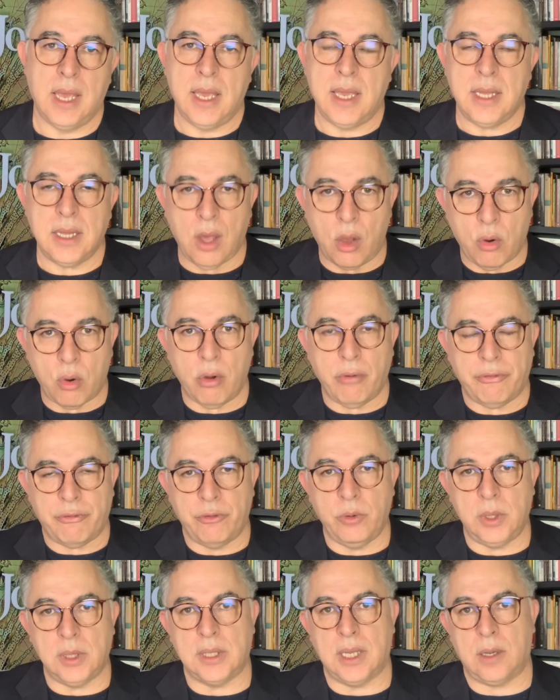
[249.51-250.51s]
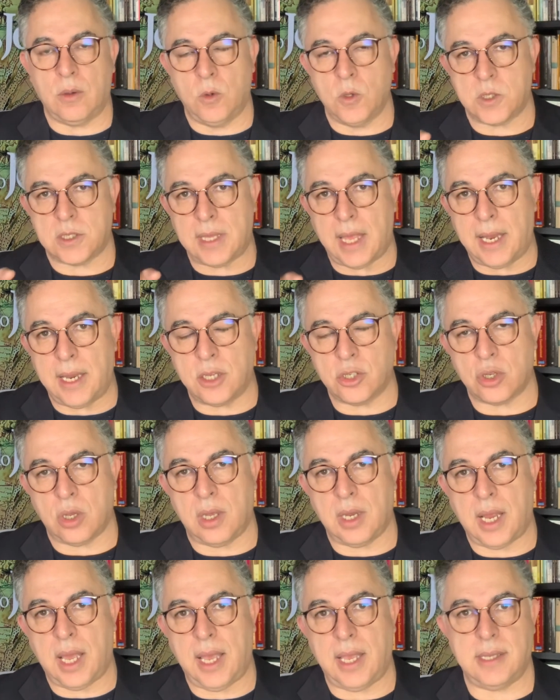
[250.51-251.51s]
E não confunda os
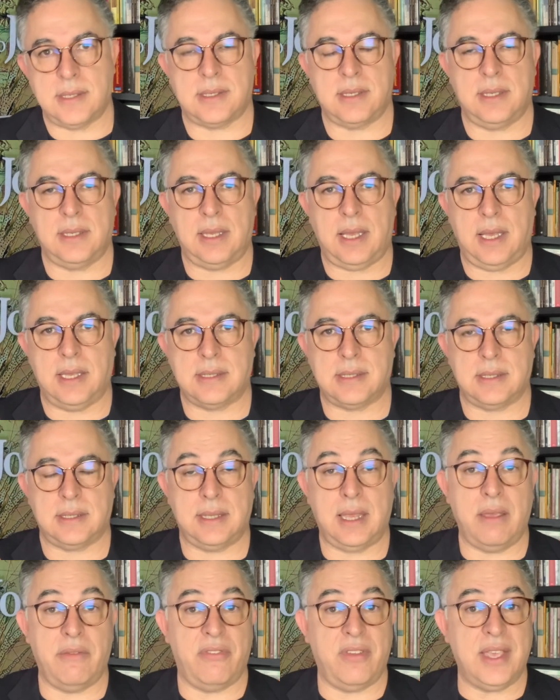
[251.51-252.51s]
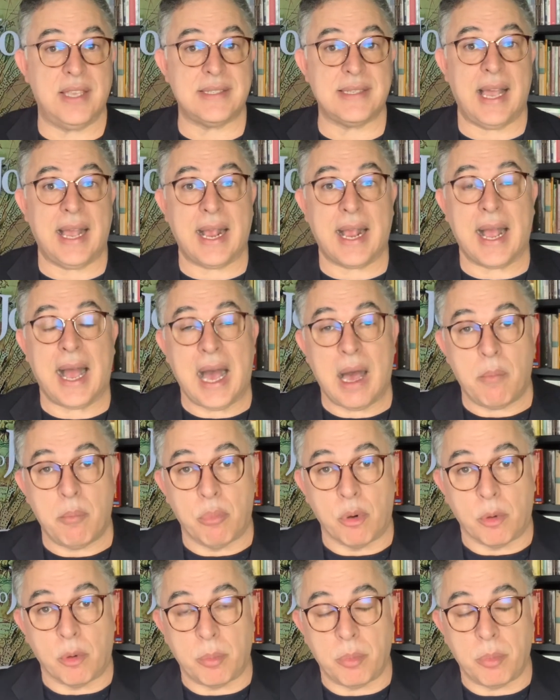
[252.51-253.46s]
telejornais das TVs a cabo,